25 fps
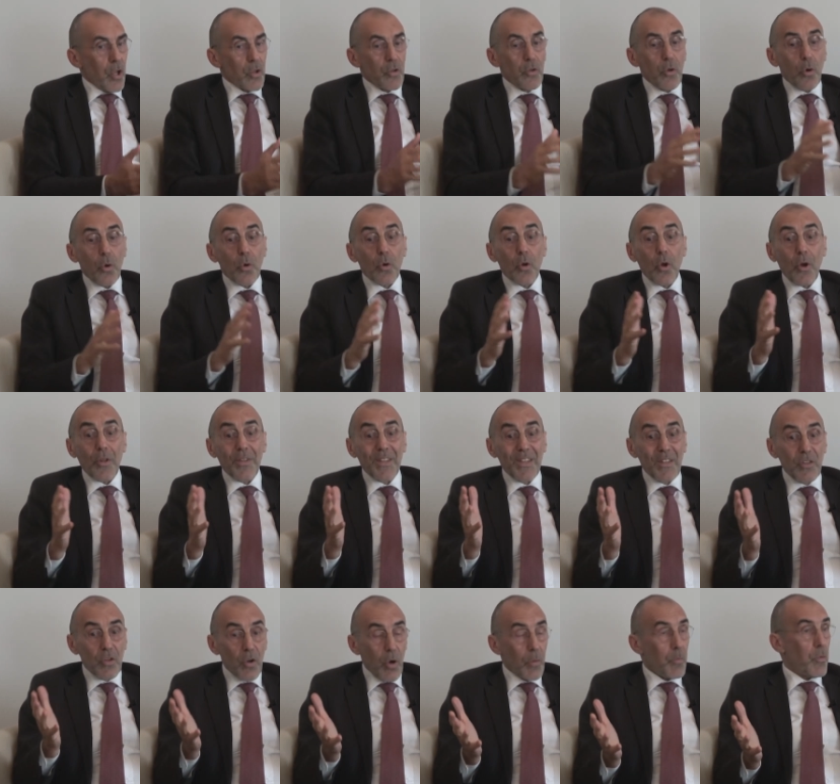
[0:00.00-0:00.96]
Donc un
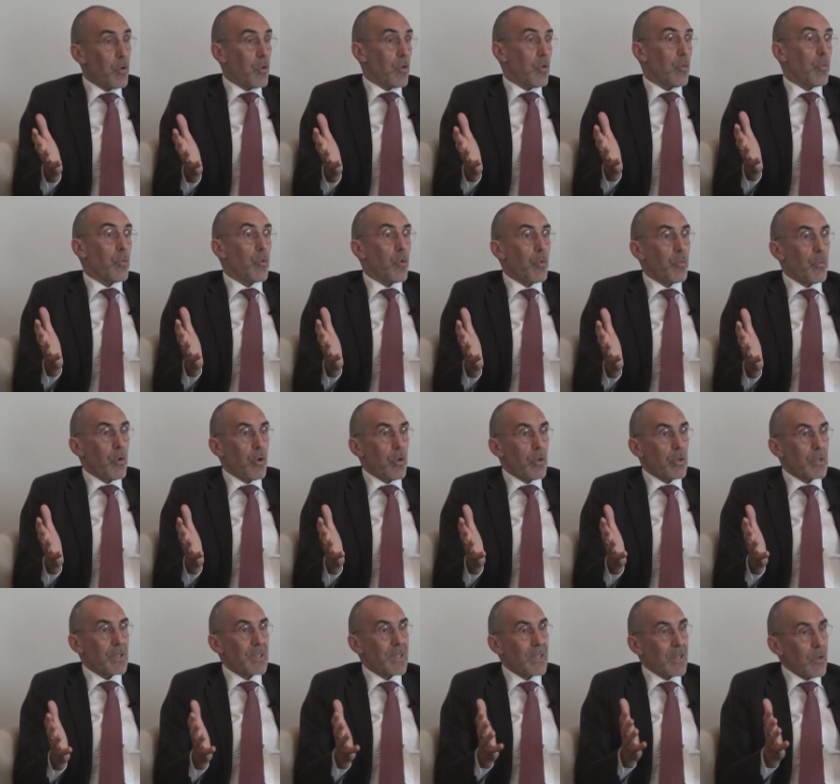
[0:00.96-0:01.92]
énorme
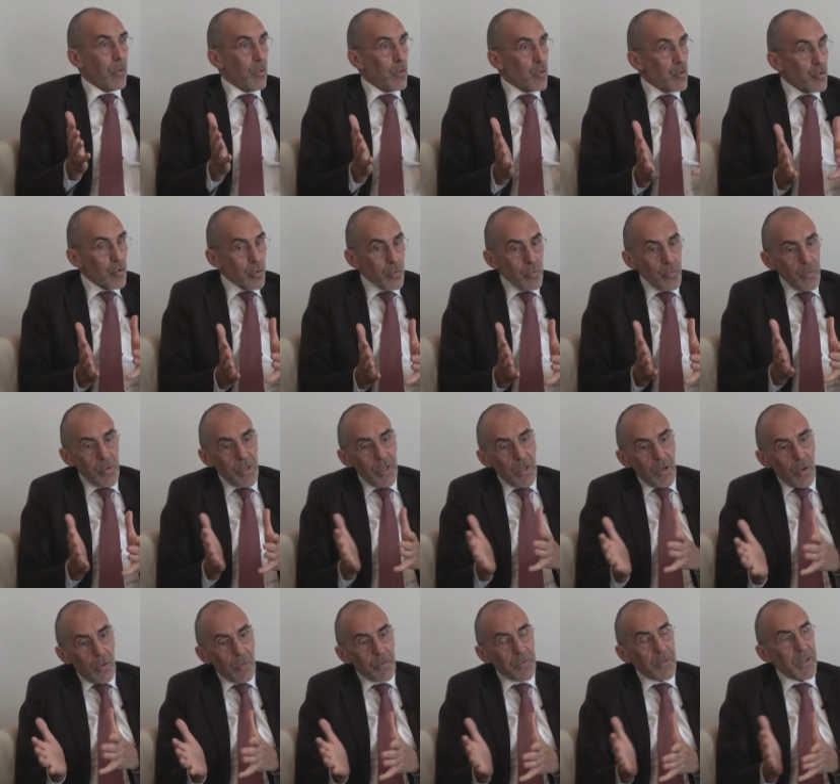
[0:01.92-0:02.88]
encombrement qui est aujourd'hui
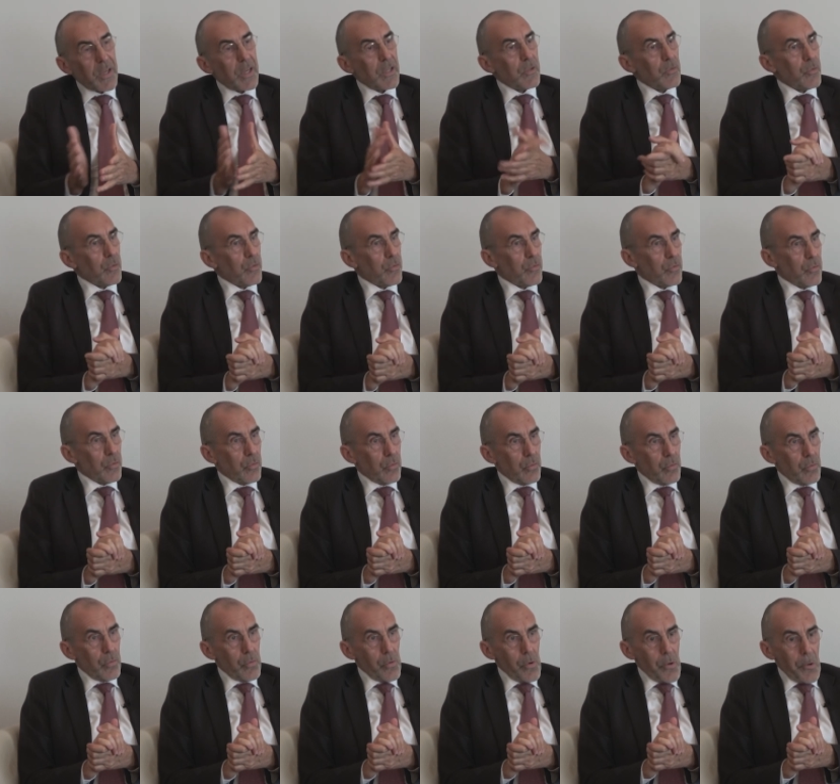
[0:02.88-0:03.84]
en train de,
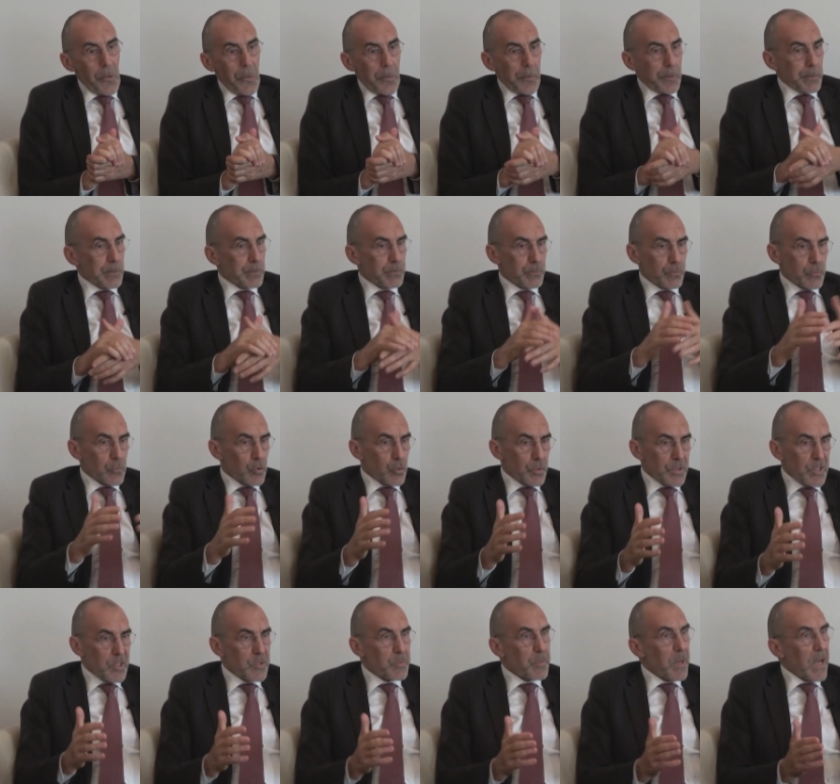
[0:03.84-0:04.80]
se, de
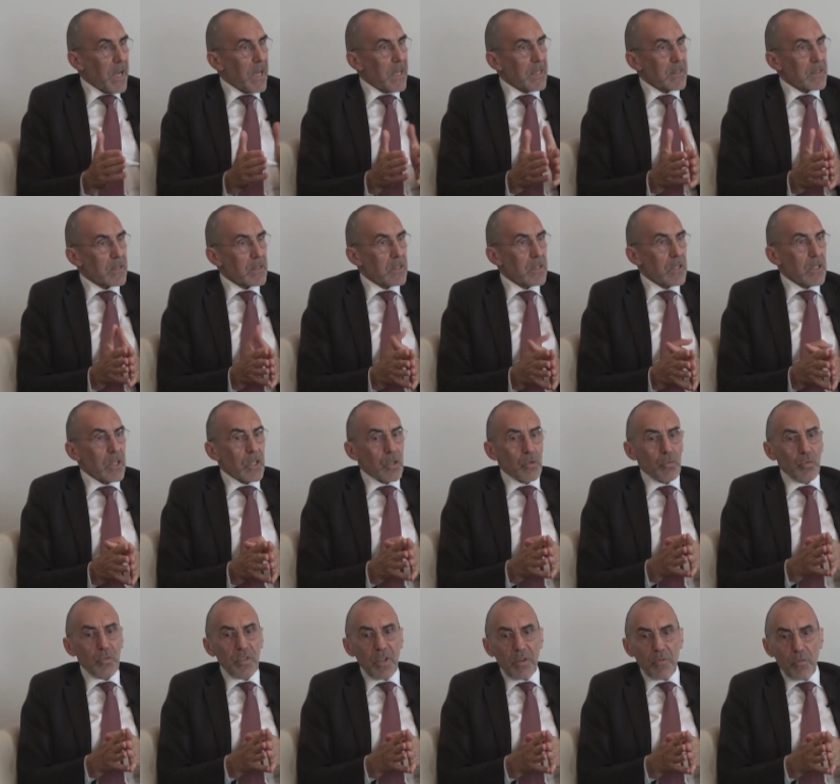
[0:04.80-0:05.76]
disparaître.
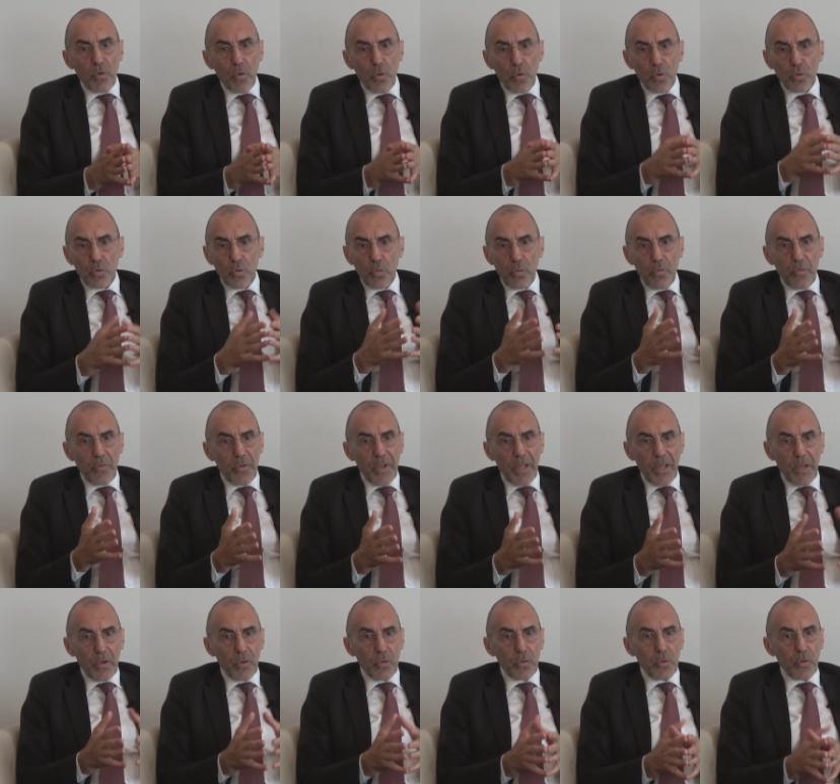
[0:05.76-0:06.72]
Nous avons
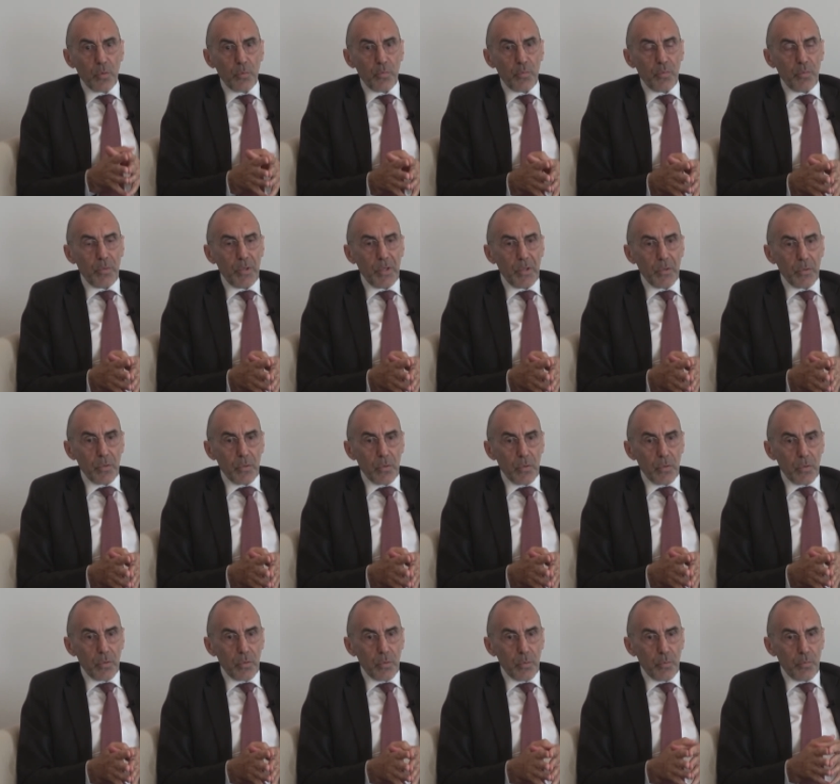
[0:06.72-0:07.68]
retrouvé euh, depuis,
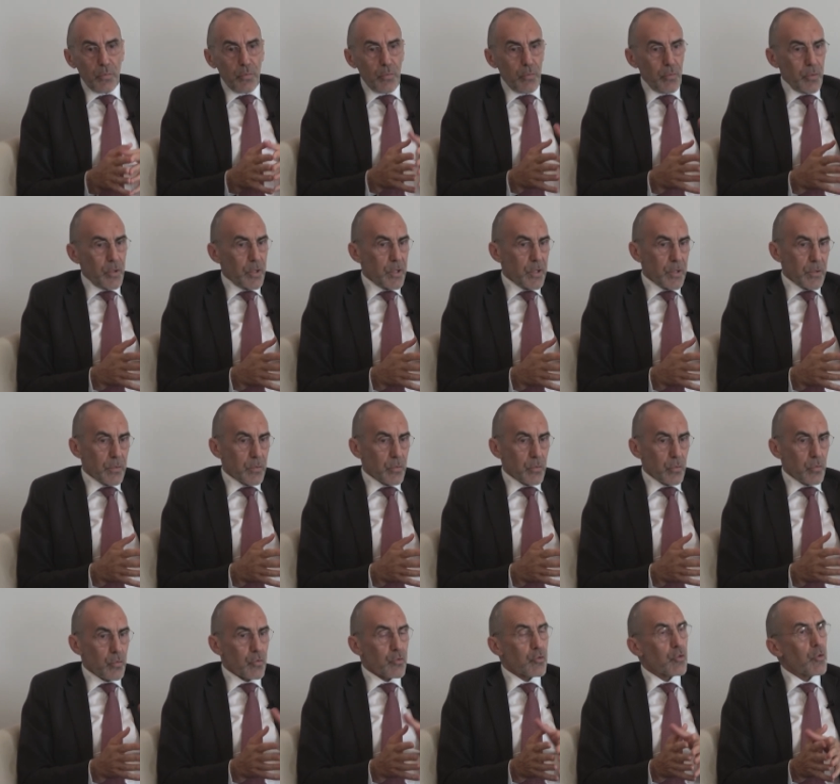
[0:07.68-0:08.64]
euh, depuis euh,
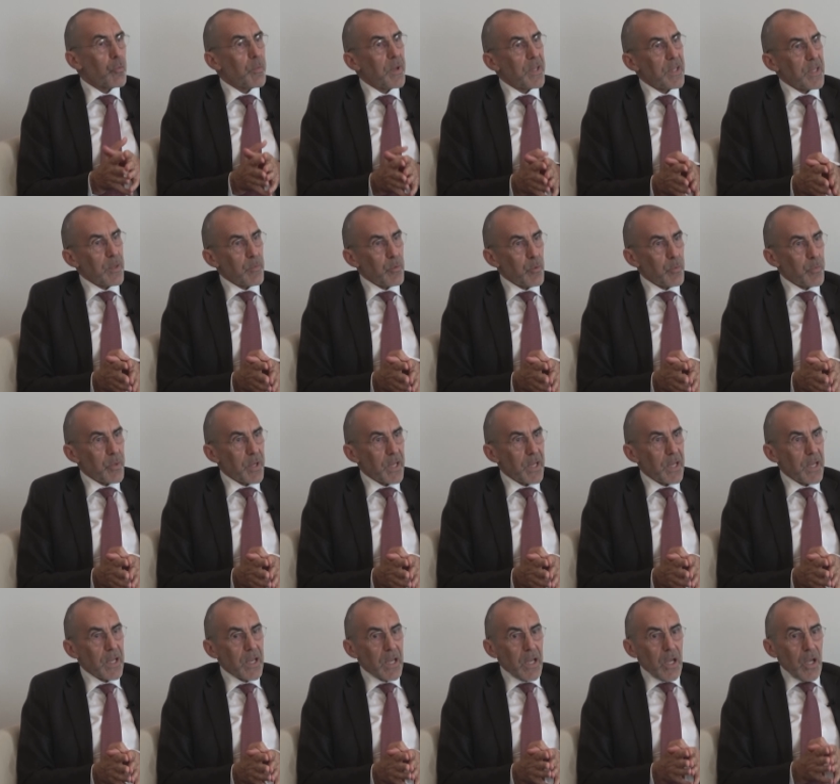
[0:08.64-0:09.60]
une semaine à peu
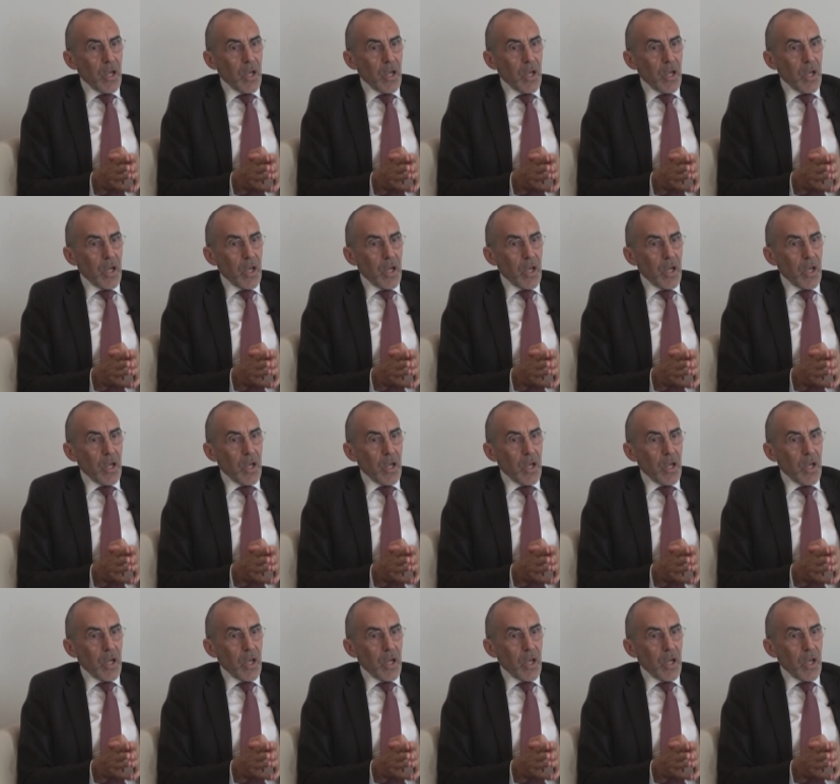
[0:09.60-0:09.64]
près